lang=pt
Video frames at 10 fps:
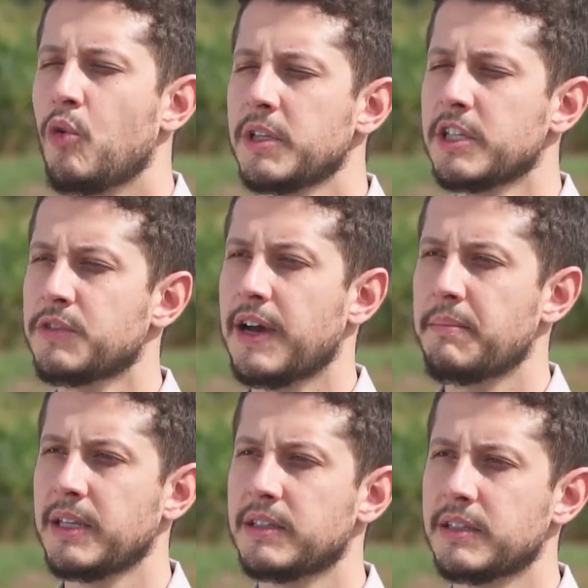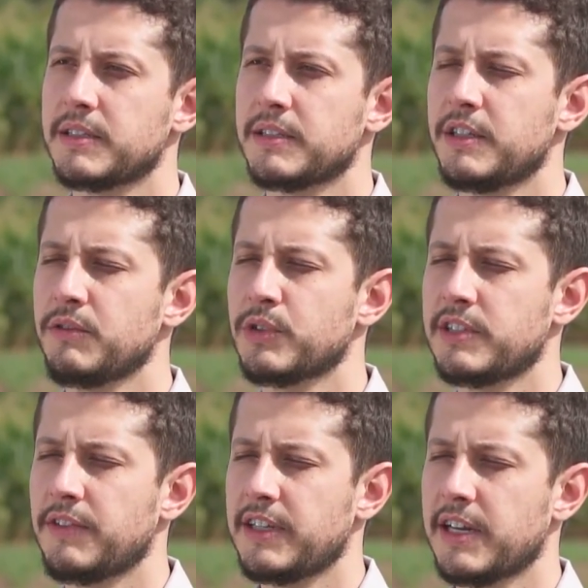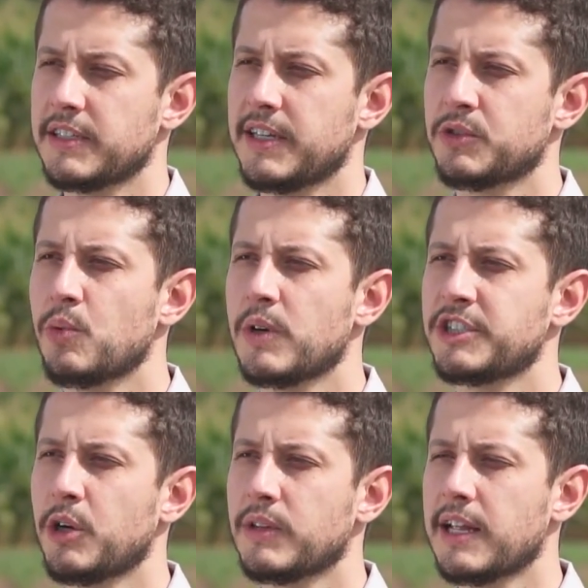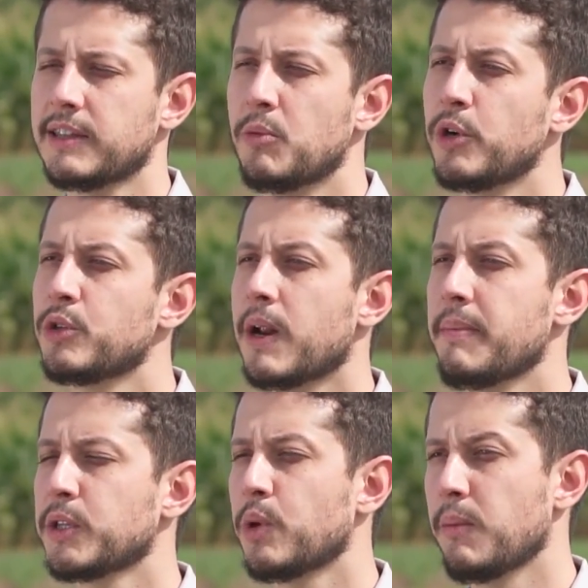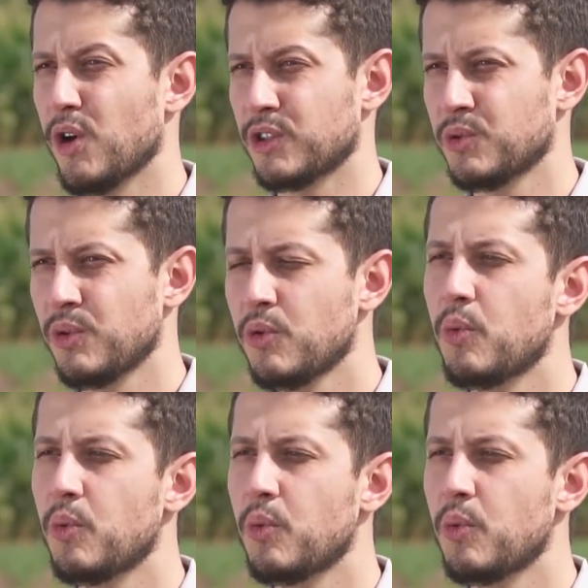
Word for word: Uma das ferramentas que você vai ter acesso com a Geodata é o monitoramento remoto.